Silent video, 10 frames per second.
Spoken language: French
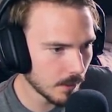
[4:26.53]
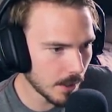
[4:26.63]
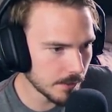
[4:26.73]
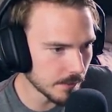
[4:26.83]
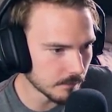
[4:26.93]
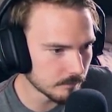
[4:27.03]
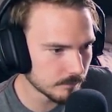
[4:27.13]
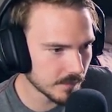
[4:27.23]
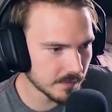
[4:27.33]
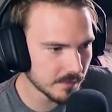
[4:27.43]
Hey
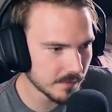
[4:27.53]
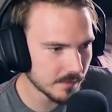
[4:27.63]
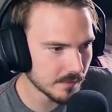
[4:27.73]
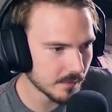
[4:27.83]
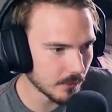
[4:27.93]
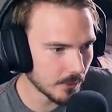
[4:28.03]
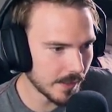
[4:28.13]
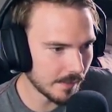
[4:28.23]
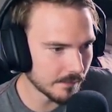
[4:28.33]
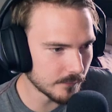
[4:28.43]

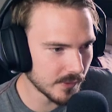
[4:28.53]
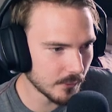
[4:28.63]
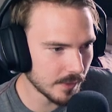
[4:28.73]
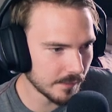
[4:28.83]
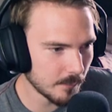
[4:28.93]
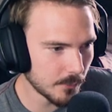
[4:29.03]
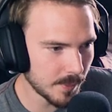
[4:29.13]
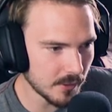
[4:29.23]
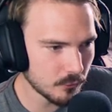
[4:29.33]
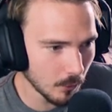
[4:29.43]
Regarde, oui, regarde un peu
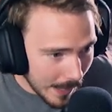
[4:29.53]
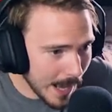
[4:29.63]
partout.